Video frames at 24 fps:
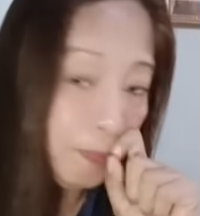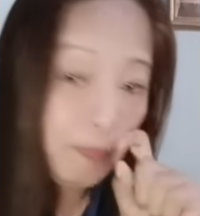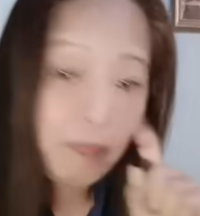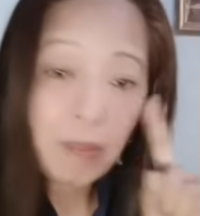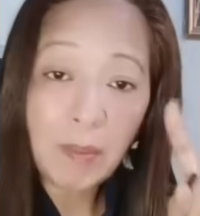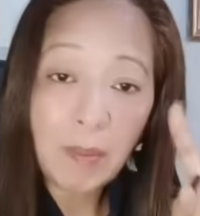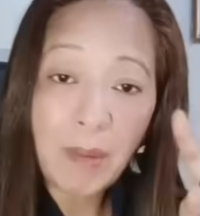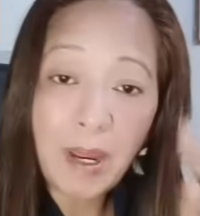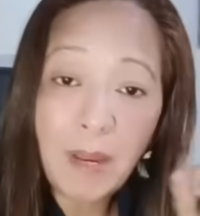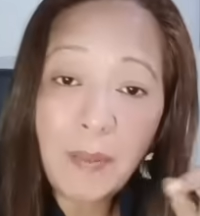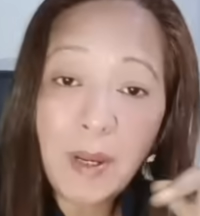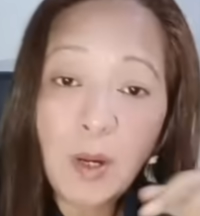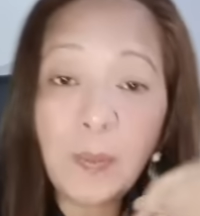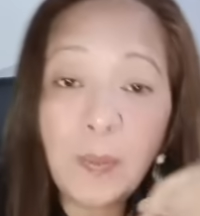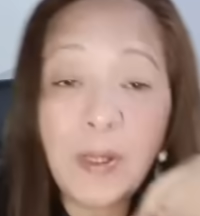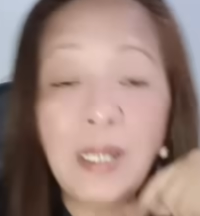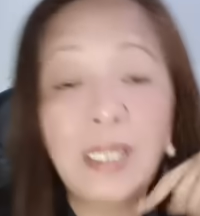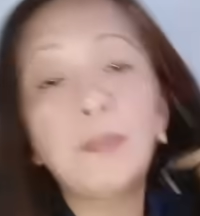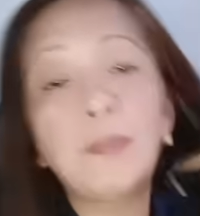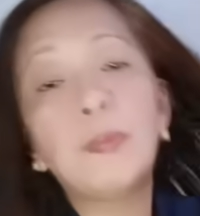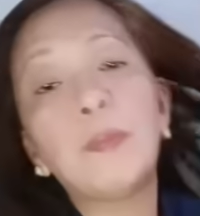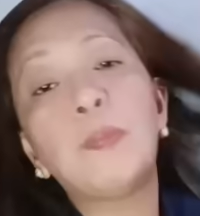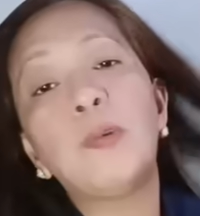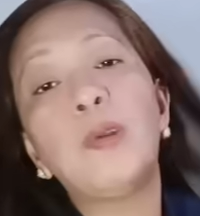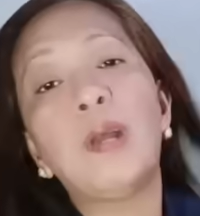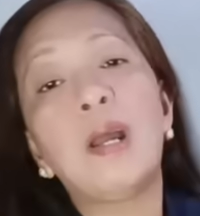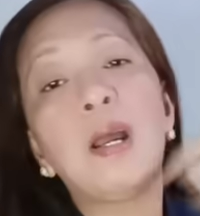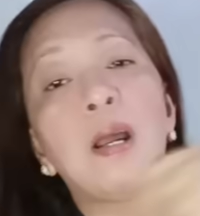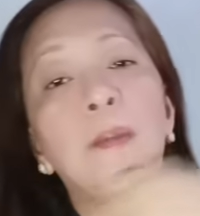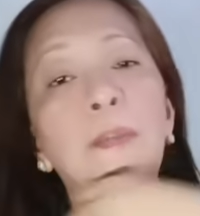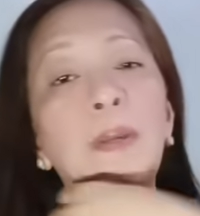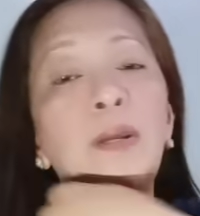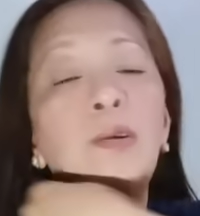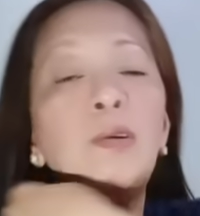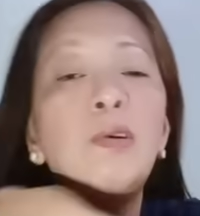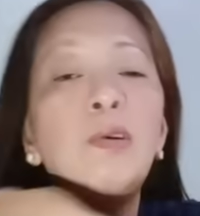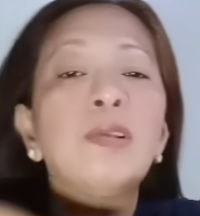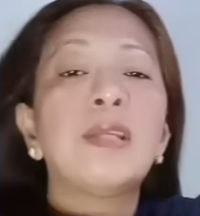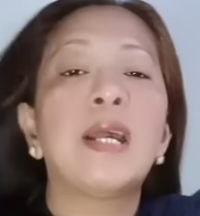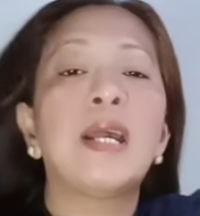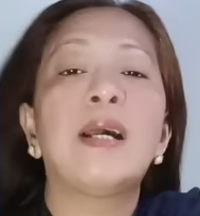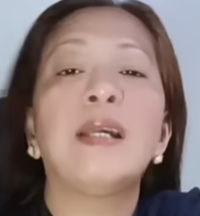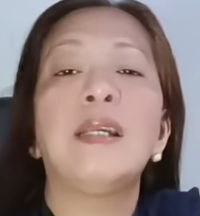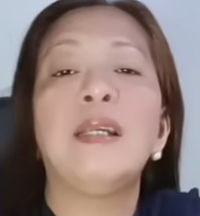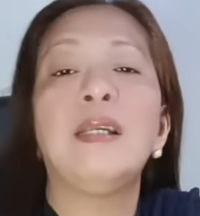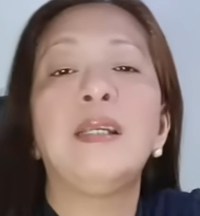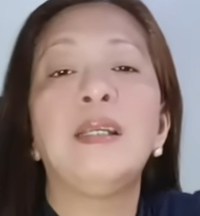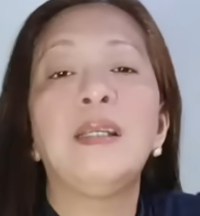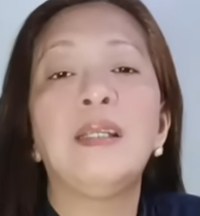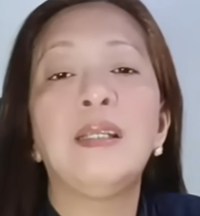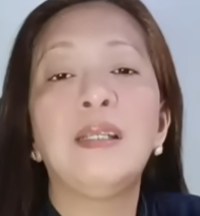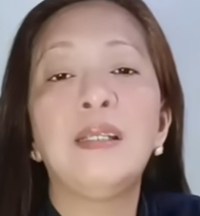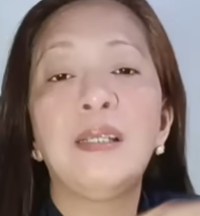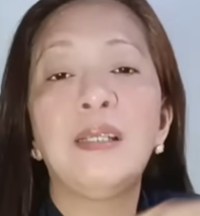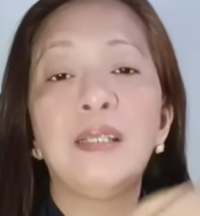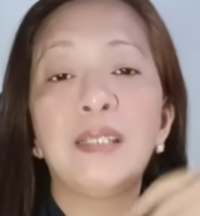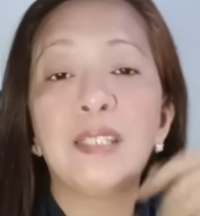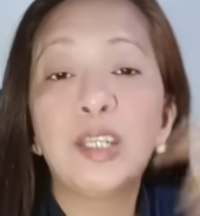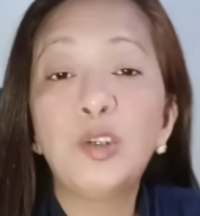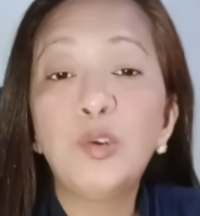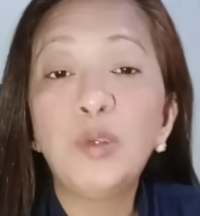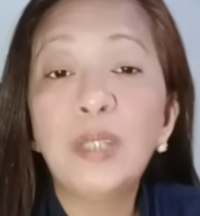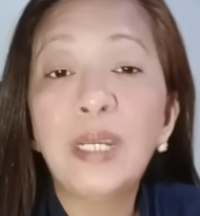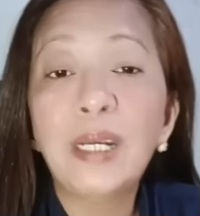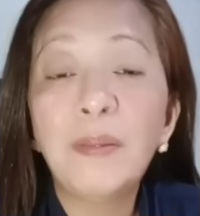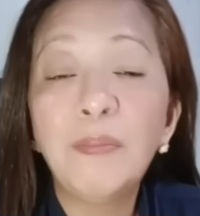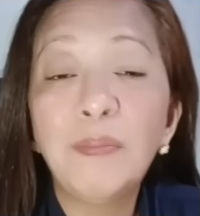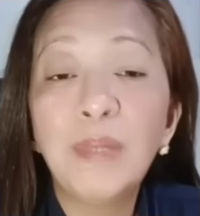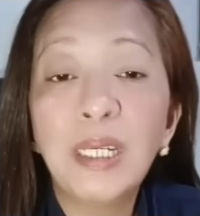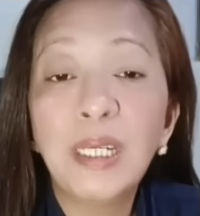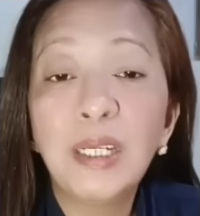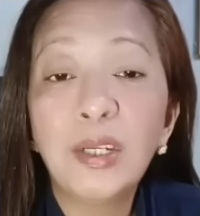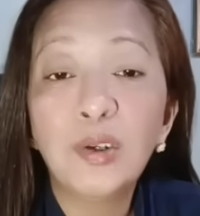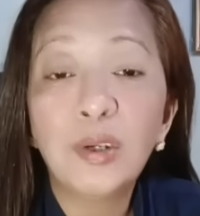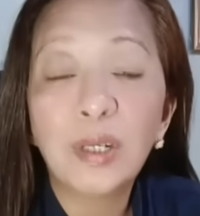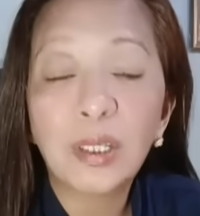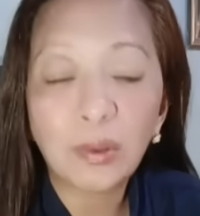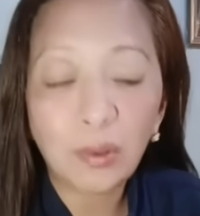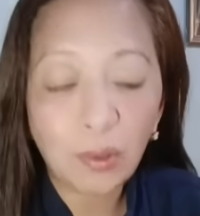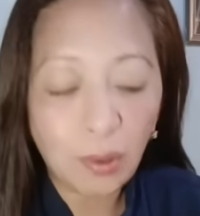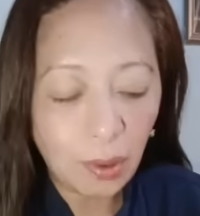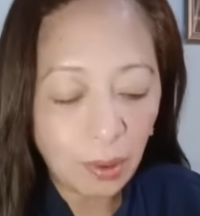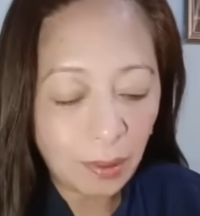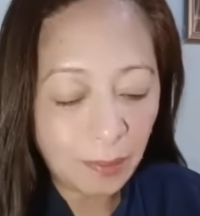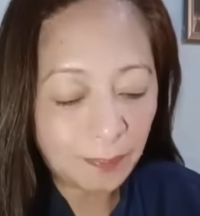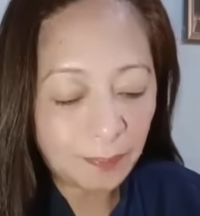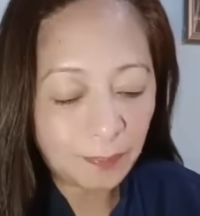baka meron pang hindi pa po nakakapanood sa aking sinundan ng video na to